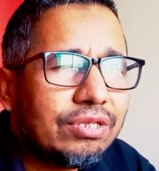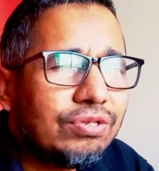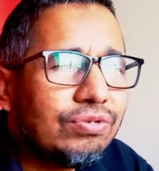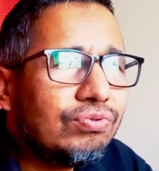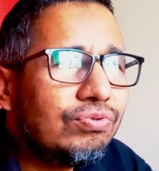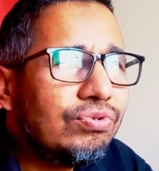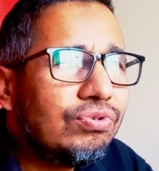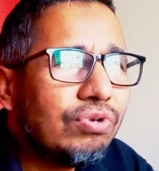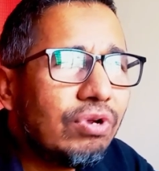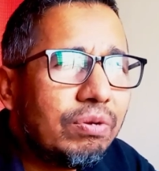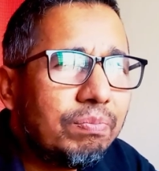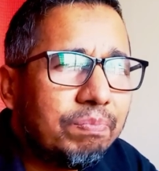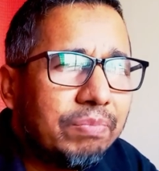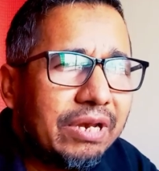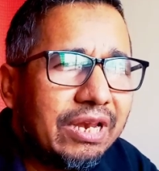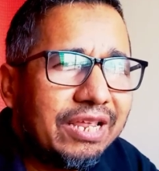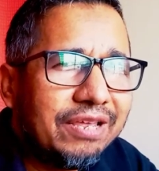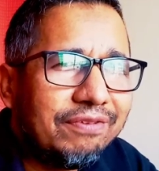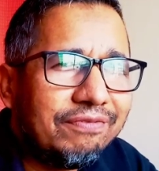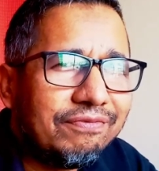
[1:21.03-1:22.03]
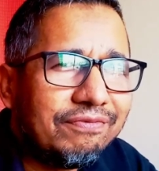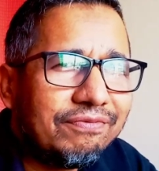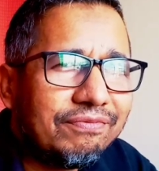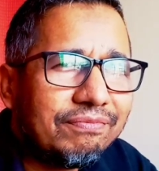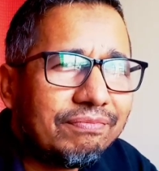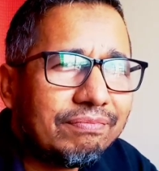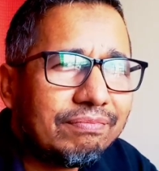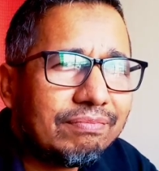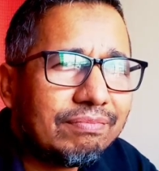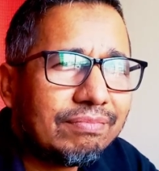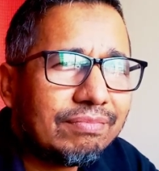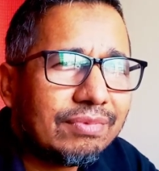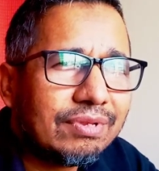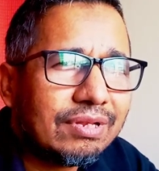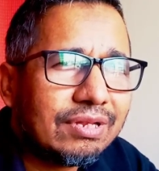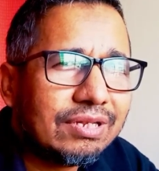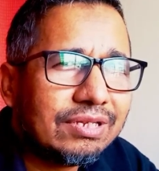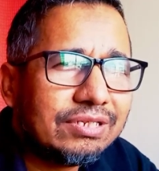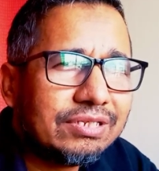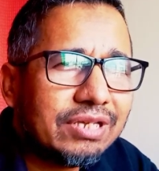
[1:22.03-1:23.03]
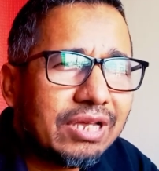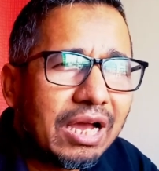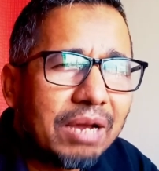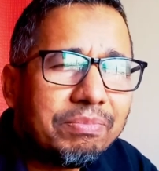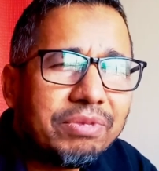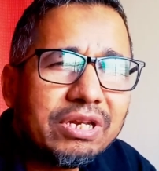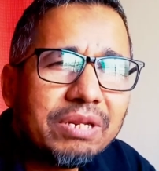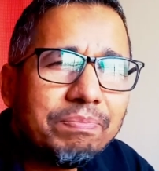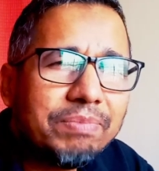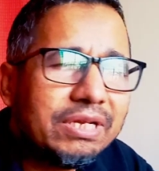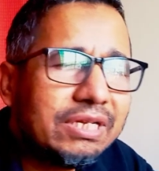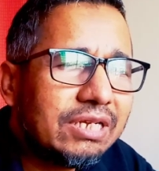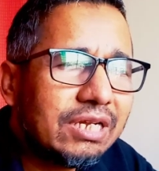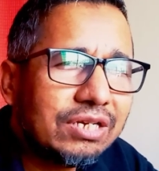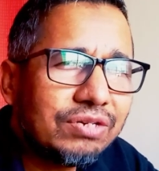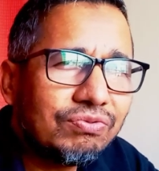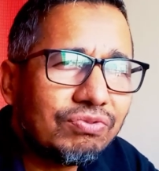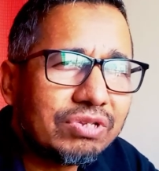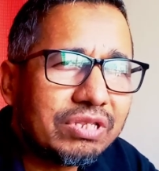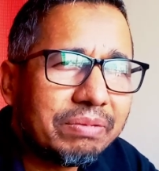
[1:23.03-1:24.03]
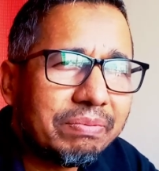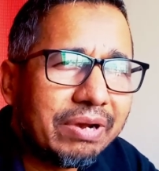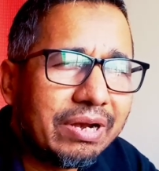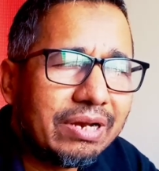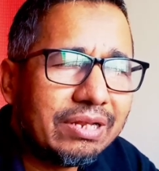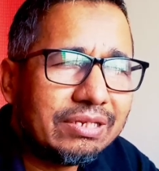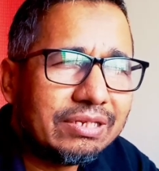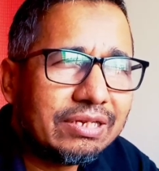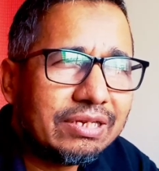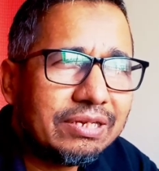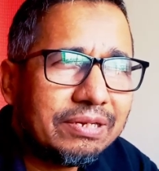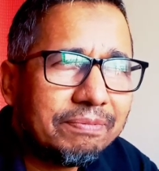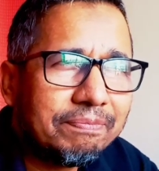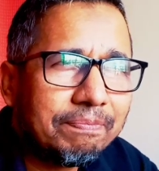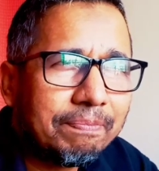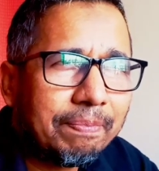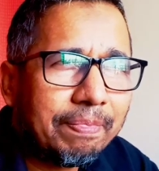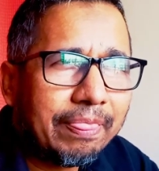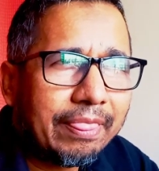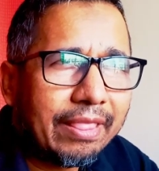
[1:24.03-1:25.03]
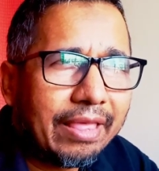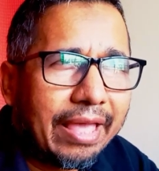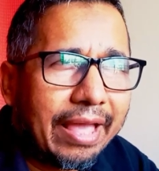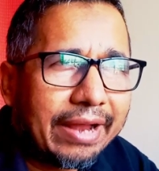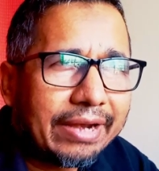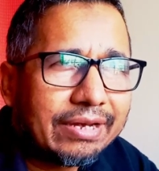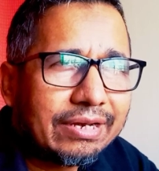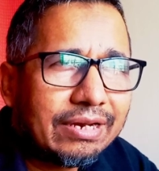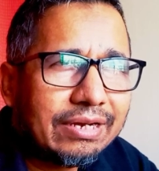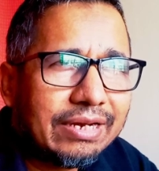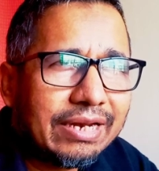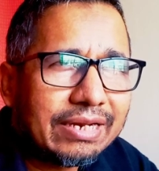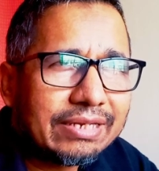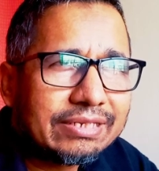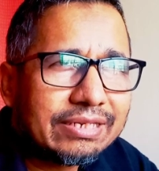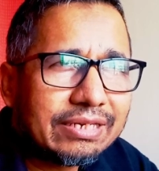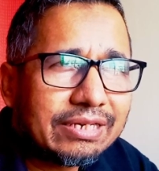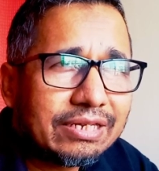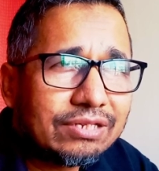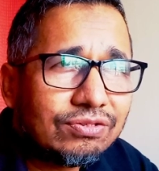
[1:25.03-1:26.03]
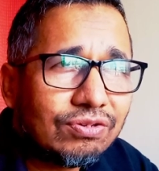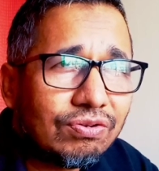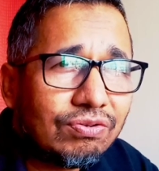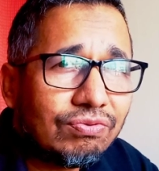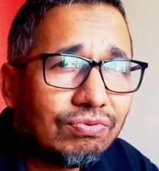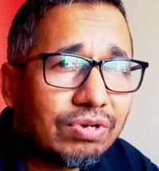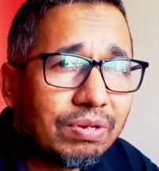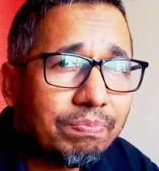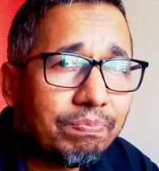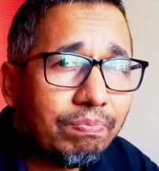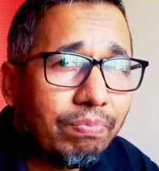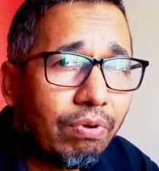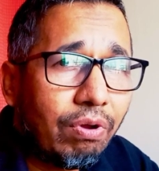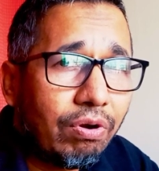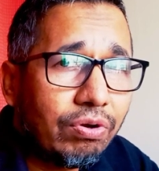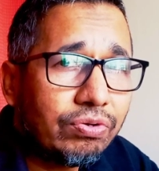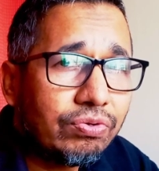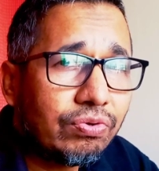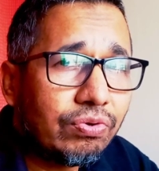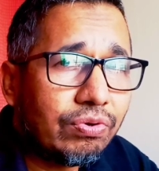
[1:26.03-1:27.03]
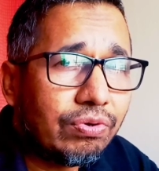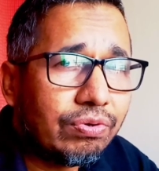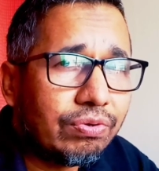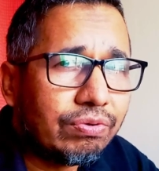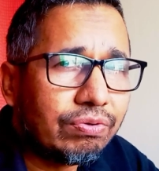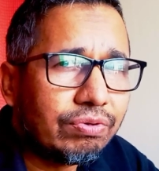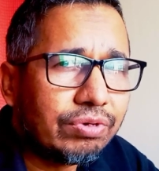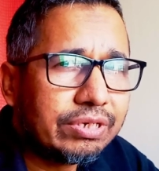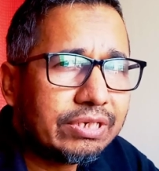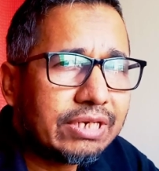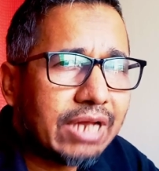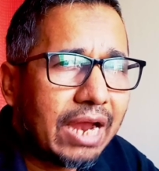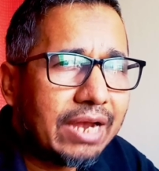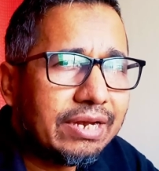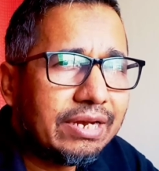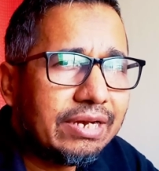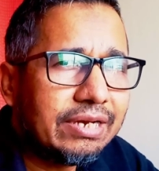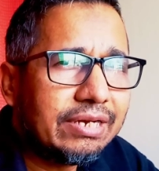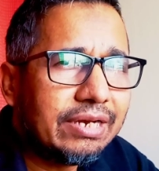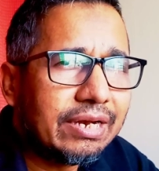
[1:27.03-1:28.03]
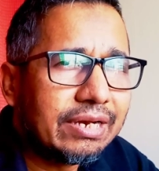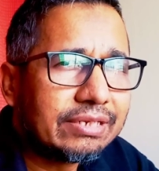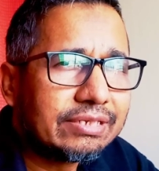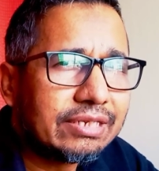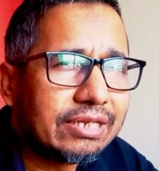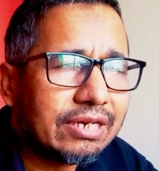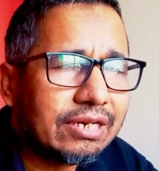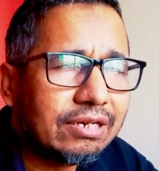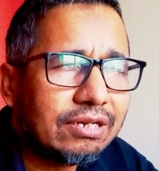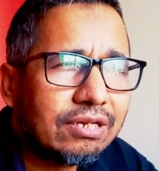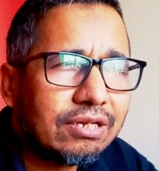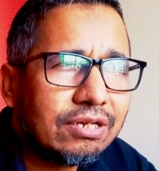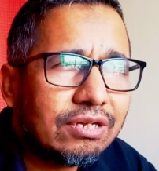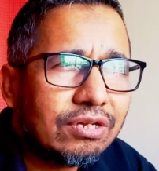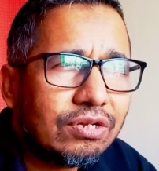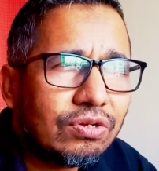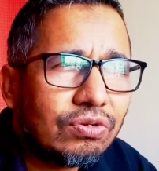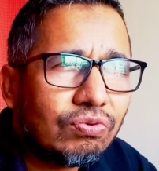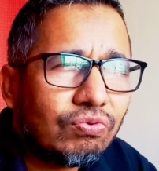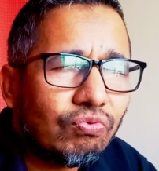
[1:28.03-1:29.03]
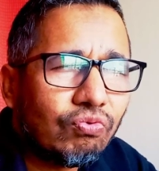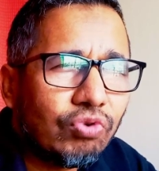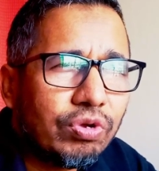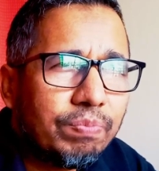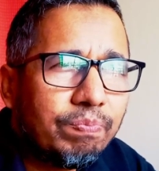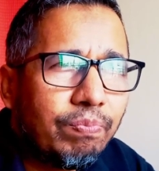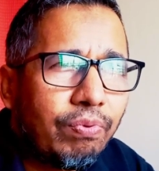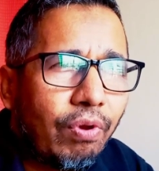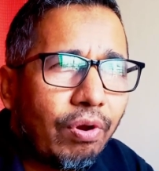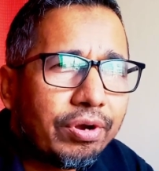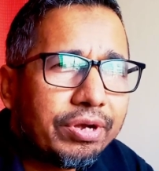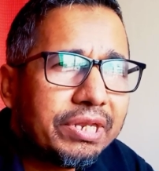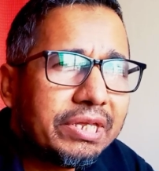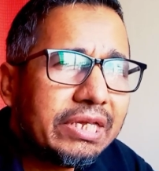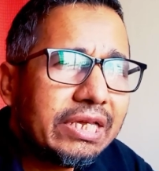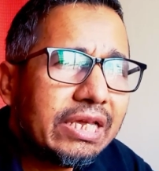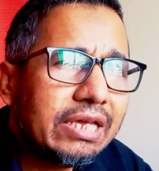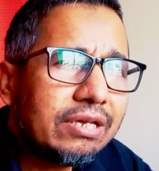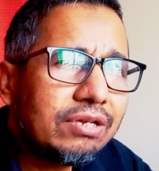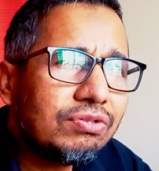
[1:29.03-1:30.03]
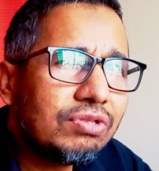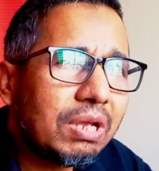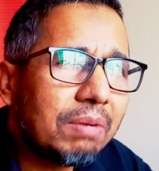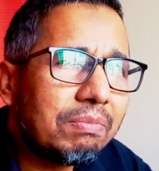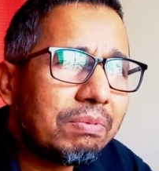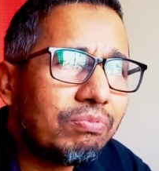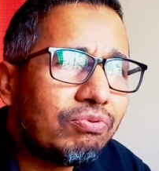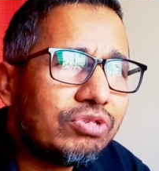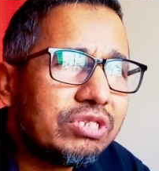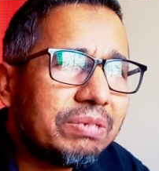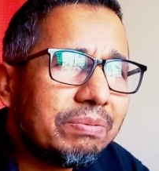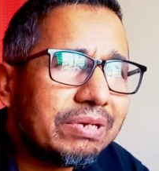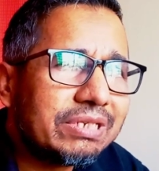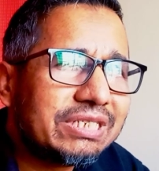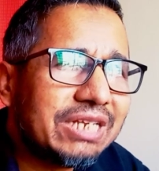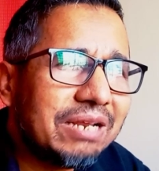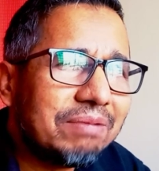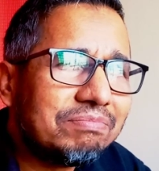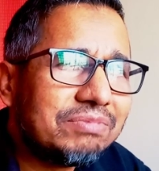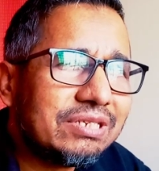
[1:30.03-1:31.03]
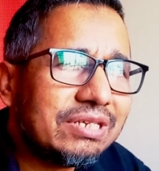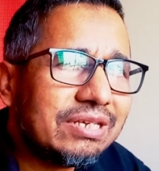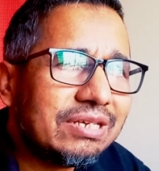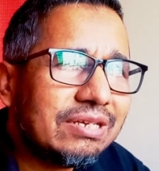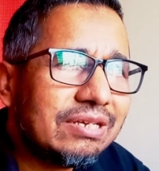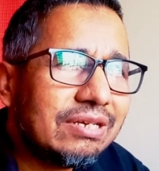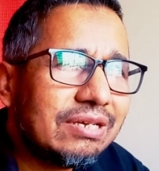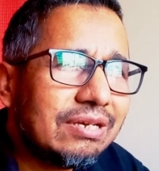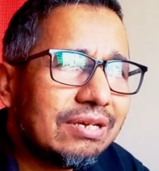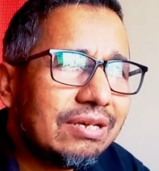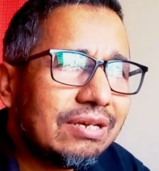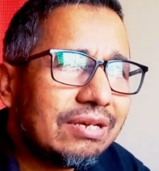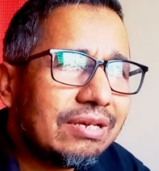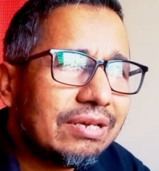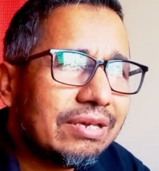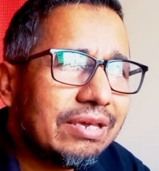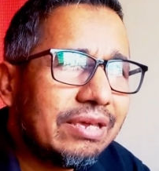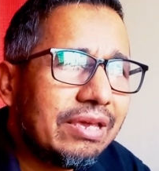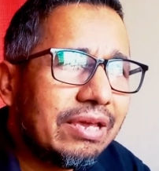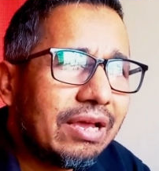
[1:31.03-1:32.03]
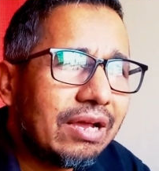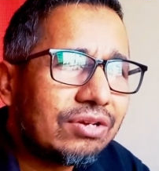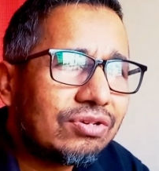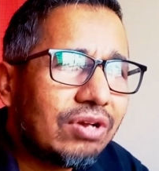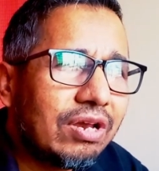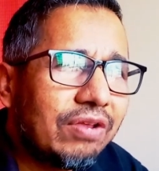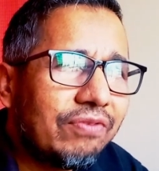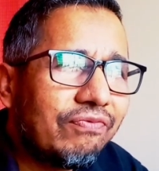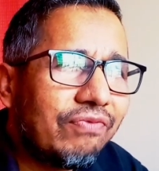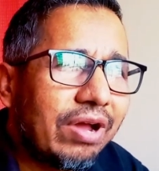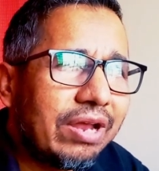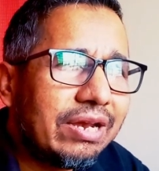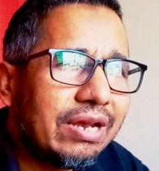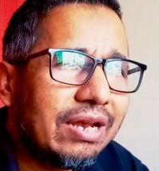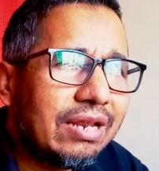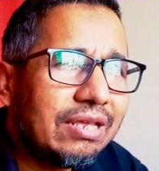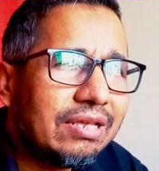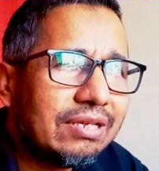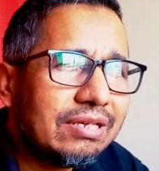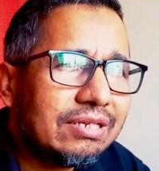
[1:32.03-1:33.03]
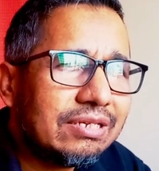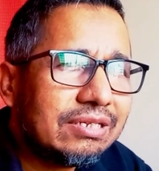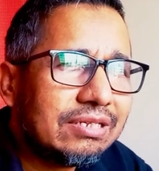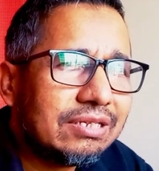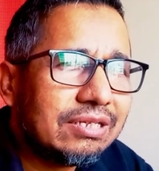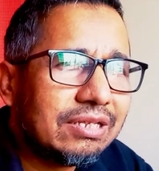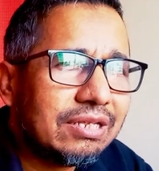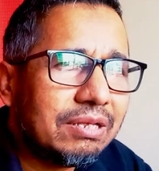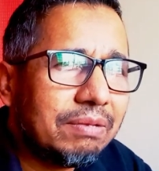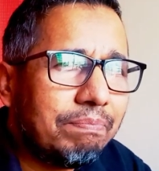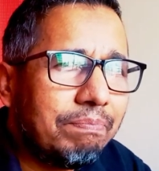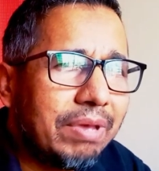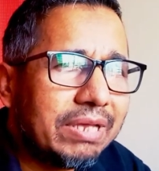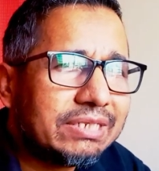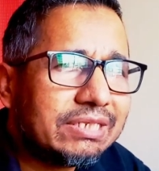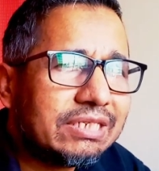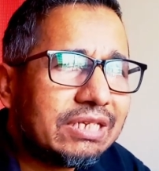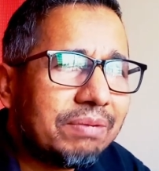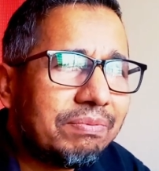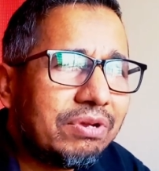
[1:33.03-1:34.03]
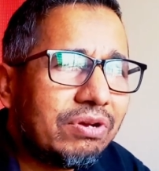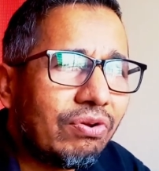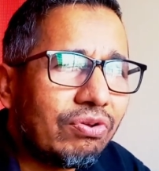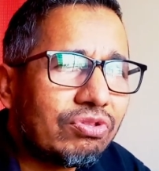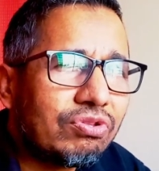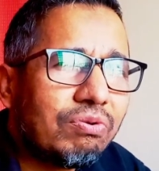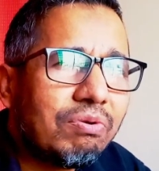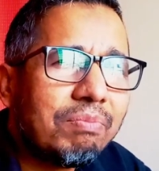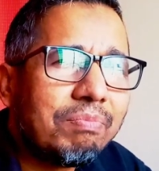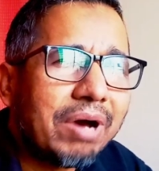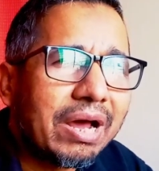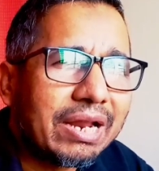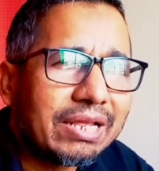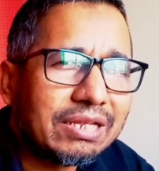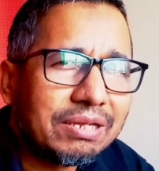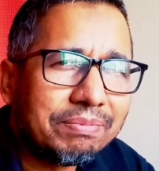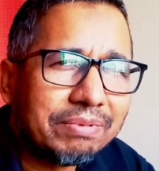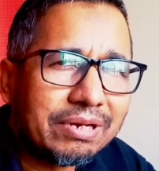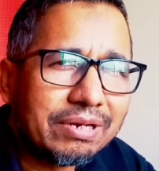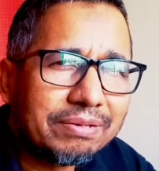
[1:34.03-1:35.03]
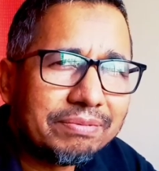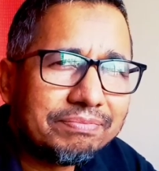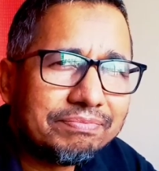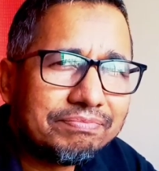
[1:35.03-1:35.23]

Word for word: ইউড নট বিলিভ যে আমি এটা বিশ্বাস করতে পারিনি যে একটা ডেটাসেটকে যখন ওটা প্লট করলো টাইটানিক ডেটাসেট ওই প্লটিংয়ে কিন্তু আমরা বুঝতে পারছিলাম যে কে আসলে ফাইনালি বেঁচে যাবেন অথবা মারা যাবেন